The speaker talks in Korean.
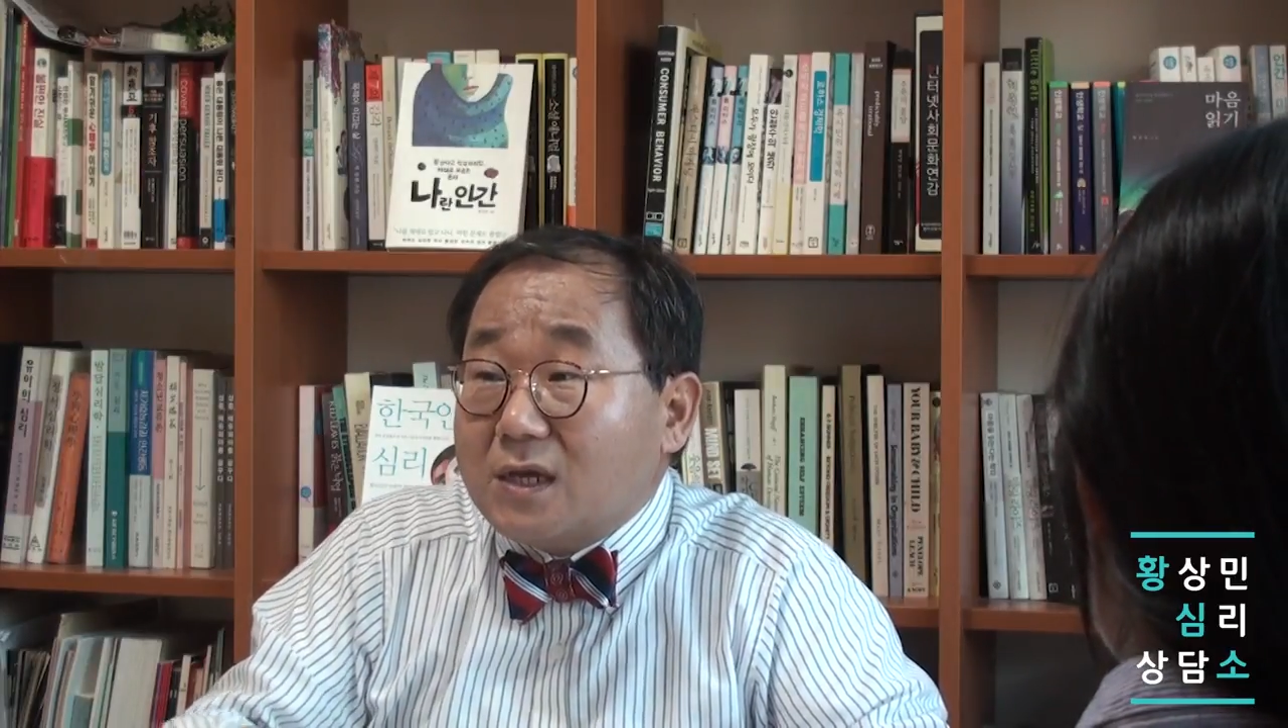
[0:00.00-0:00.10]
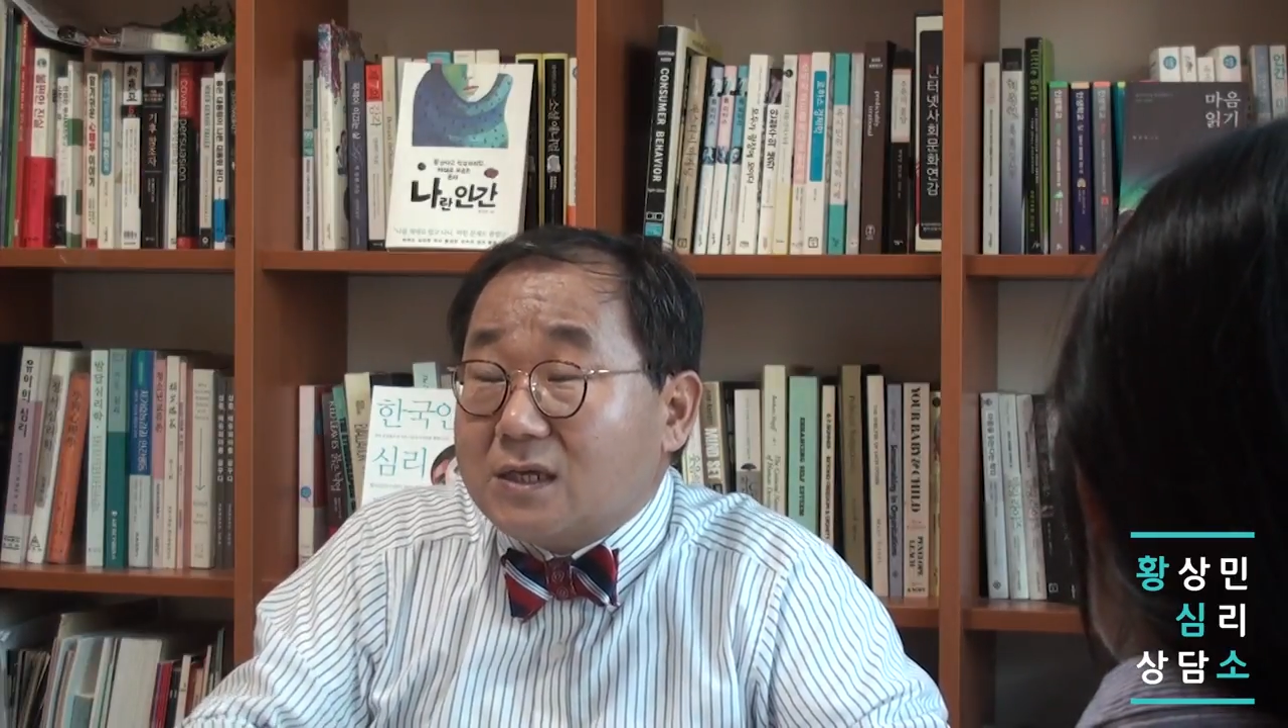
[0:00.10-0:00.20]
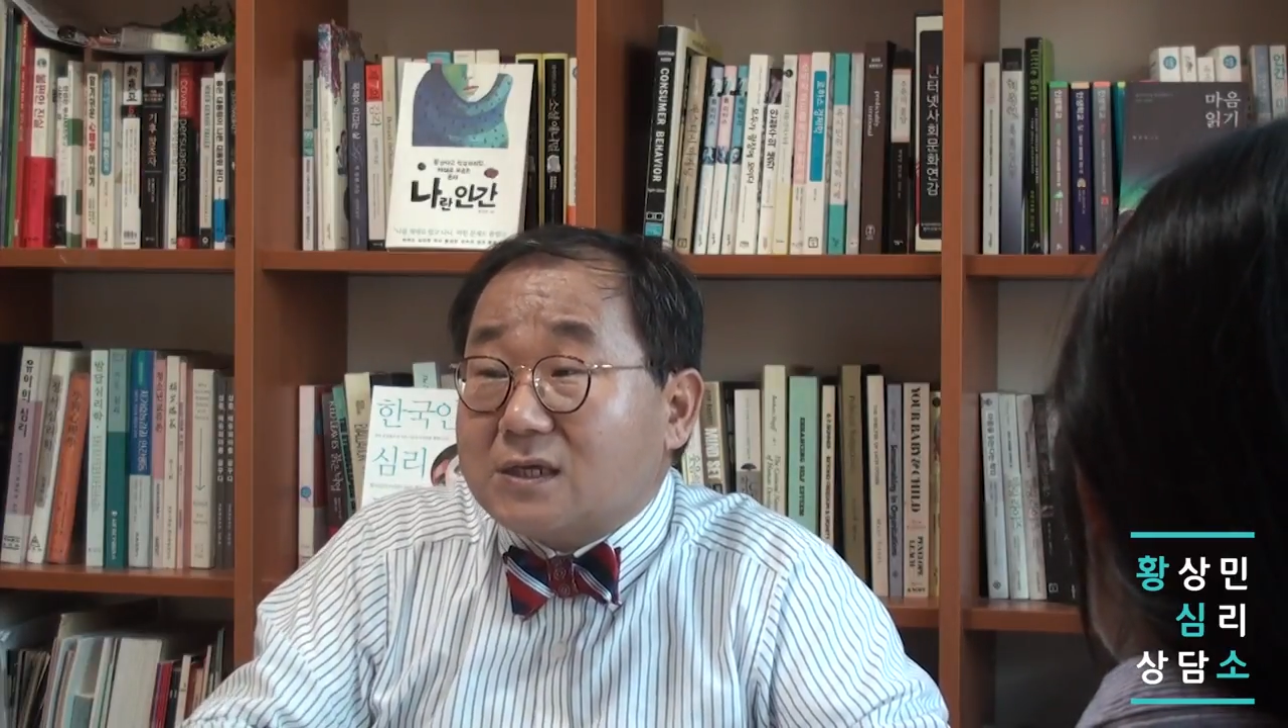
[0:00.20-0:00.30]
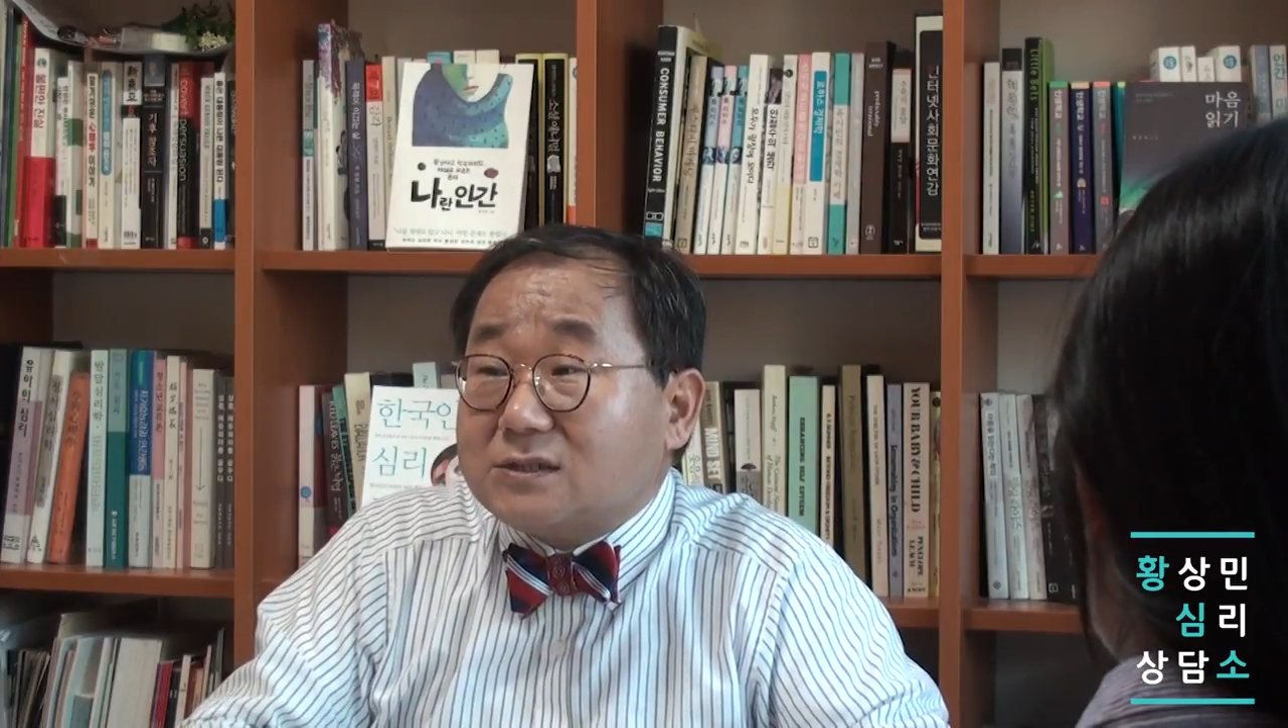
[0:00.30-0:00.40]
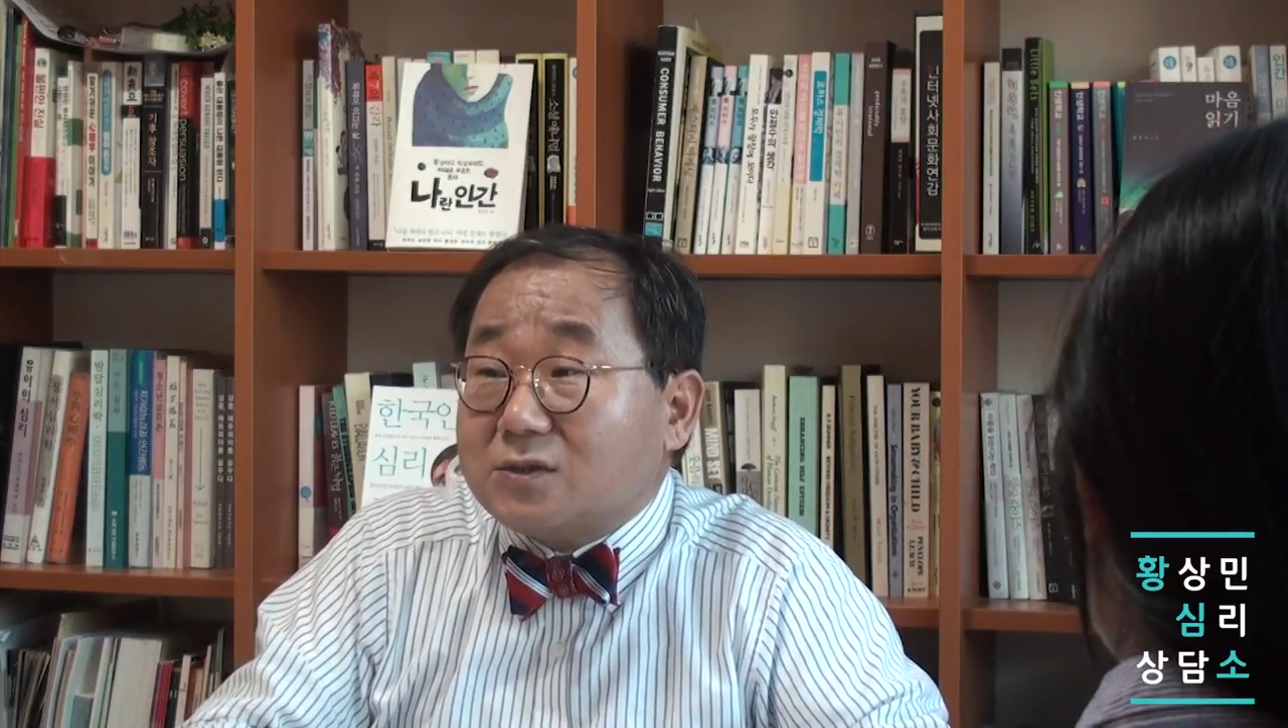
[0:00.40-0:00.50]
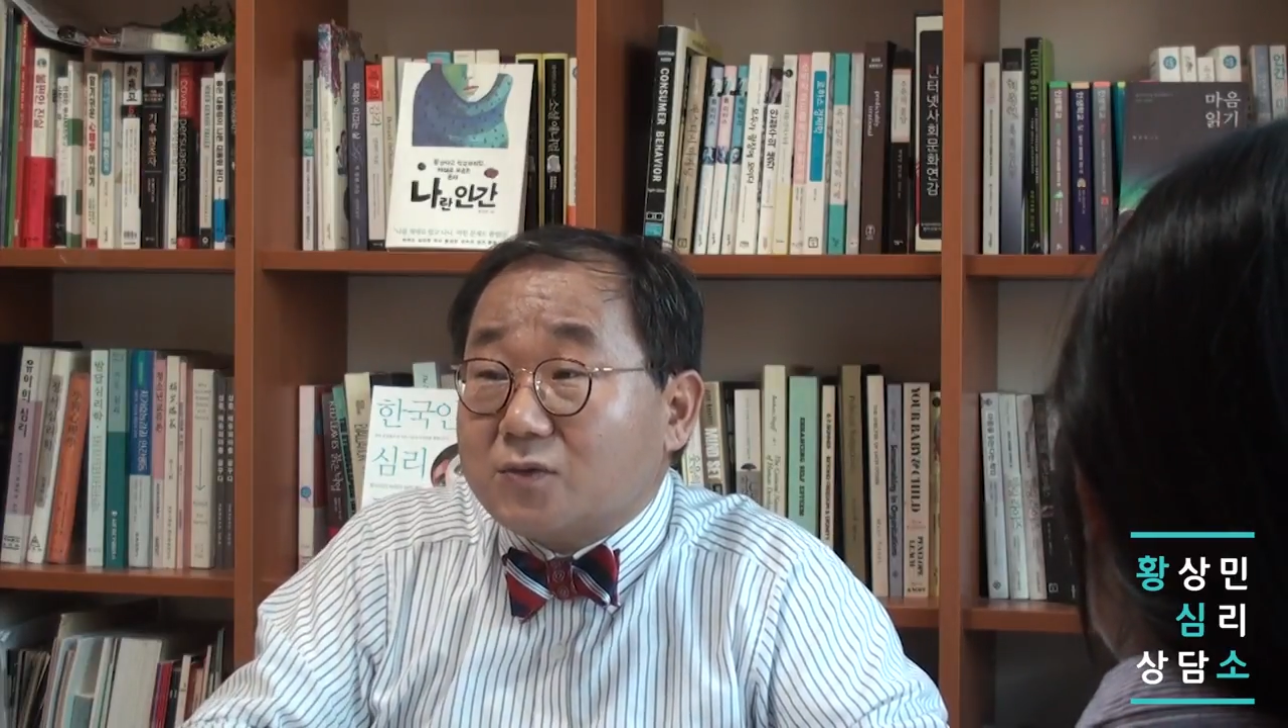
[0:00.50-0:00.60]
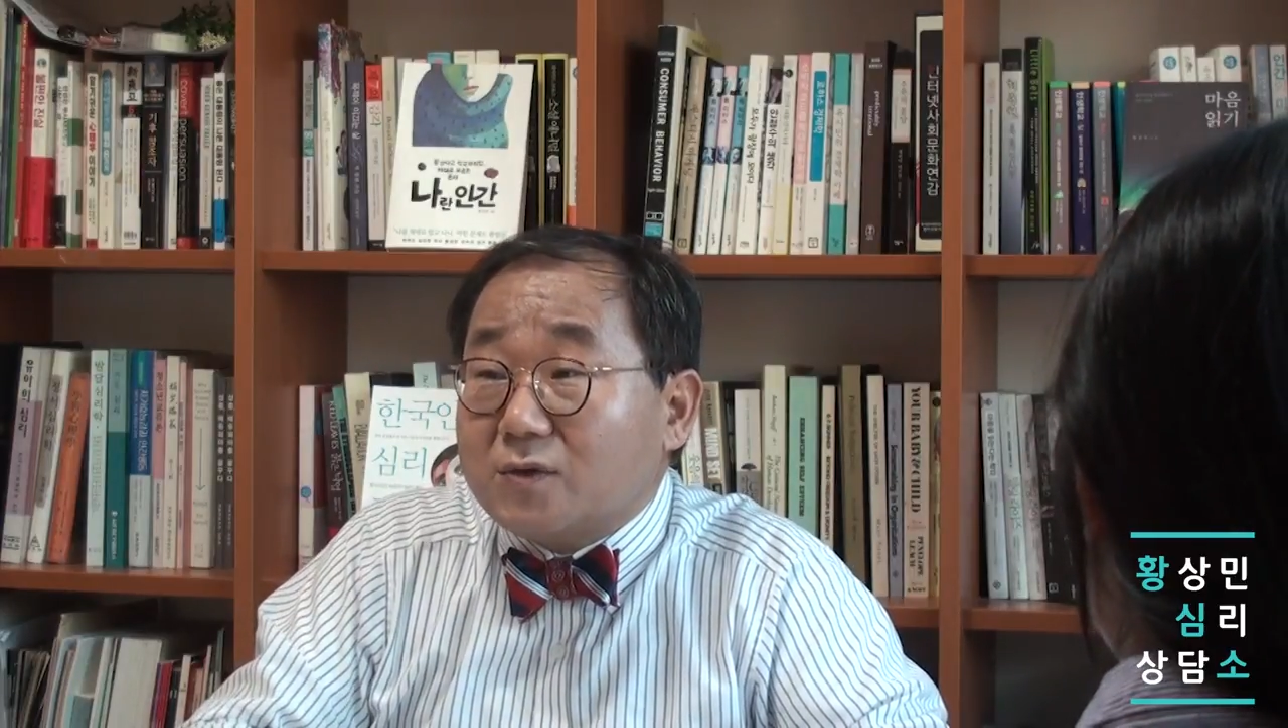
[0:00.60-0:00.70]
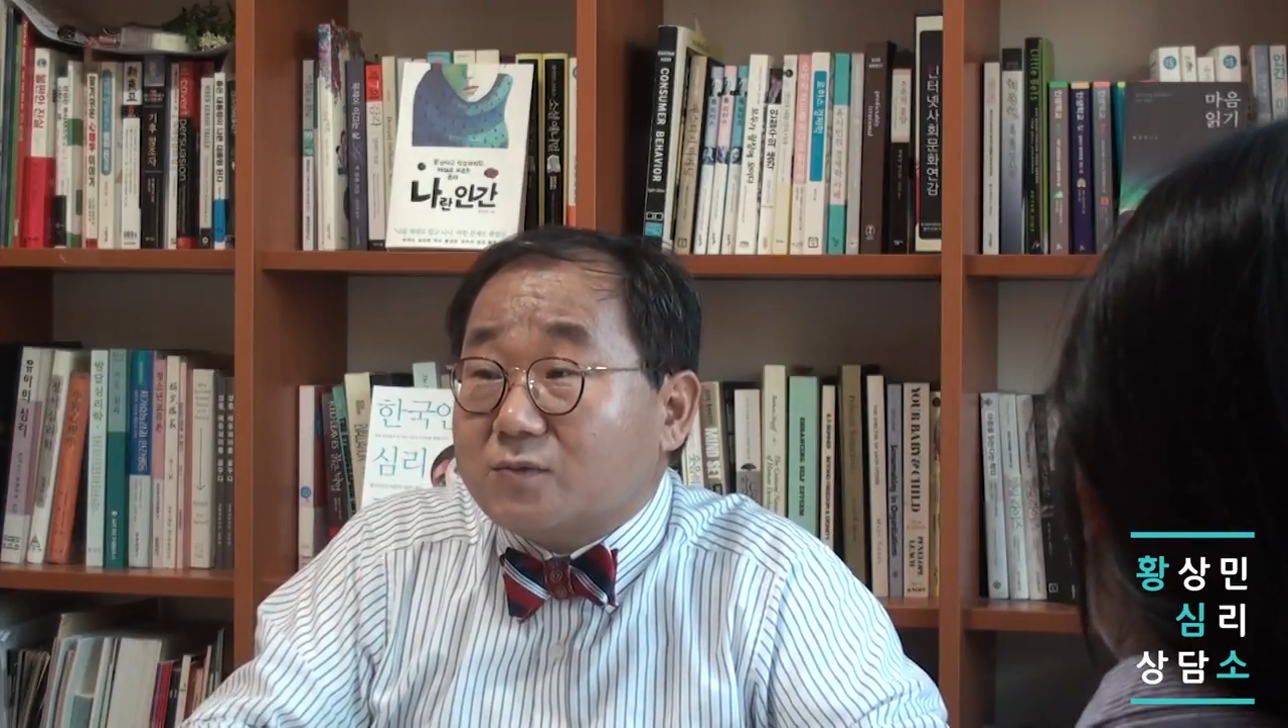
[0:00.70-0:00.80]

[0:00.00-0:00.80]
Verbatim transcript: 이 여자친구의